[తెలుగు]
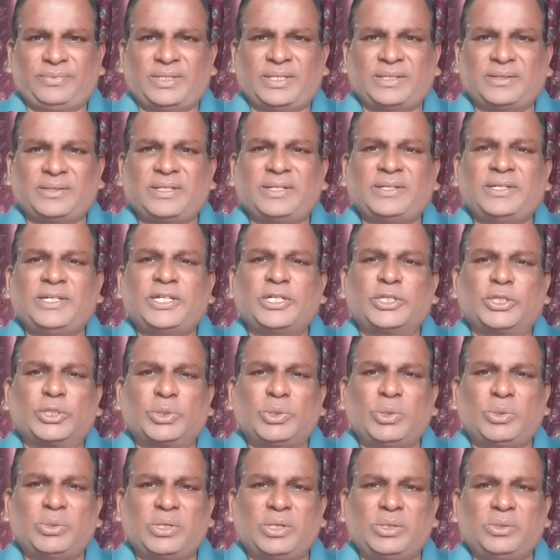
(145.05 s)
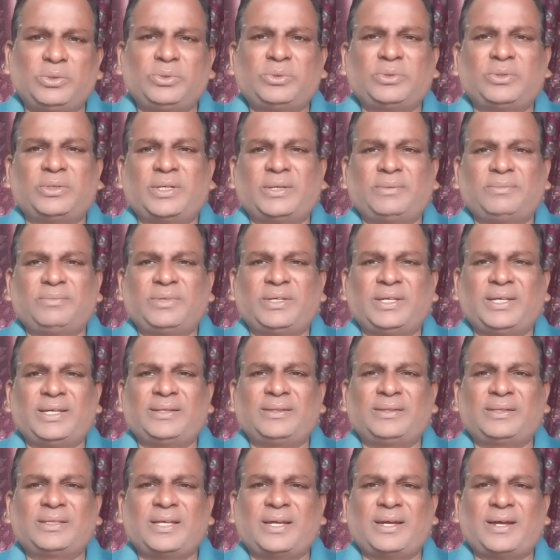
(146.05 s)
ఎంత నేర్చుకోగలుగుతున్నాం
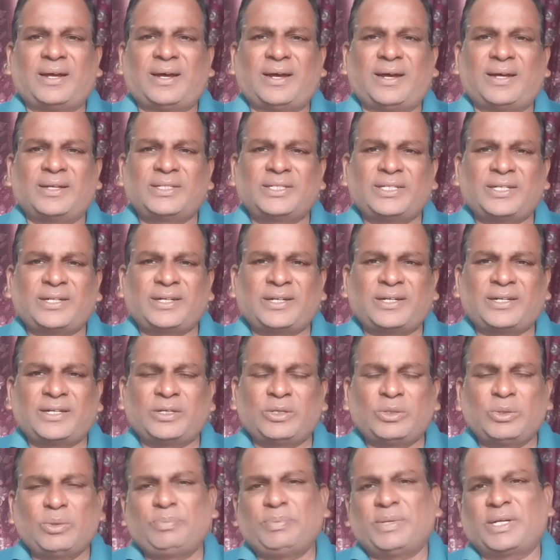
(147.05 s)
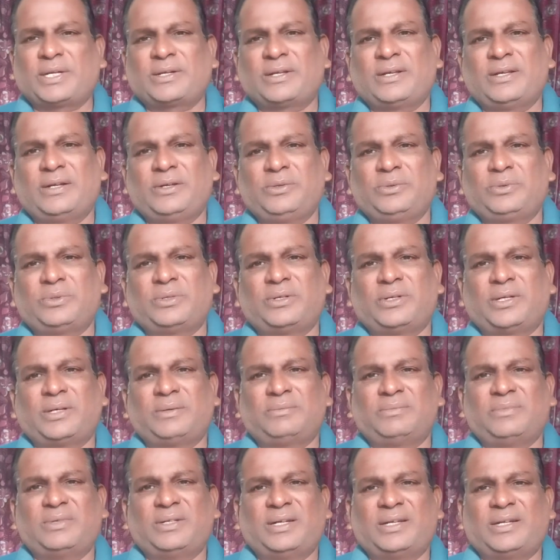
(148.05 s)
ఎంత ఆచరణలో పెట్టగలుగుతున్నాం
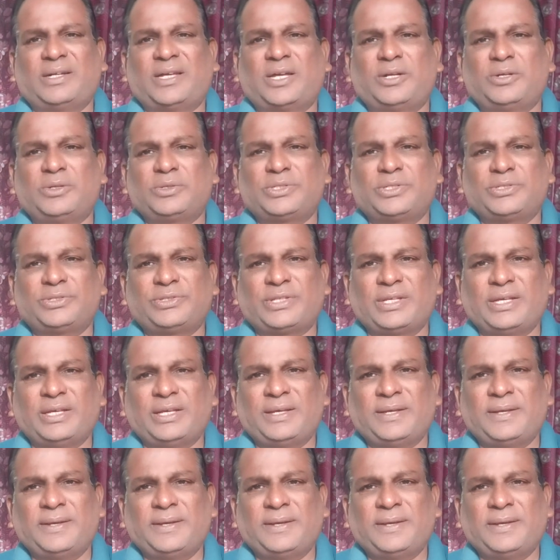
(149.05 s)
అని ఆలోచిస్తే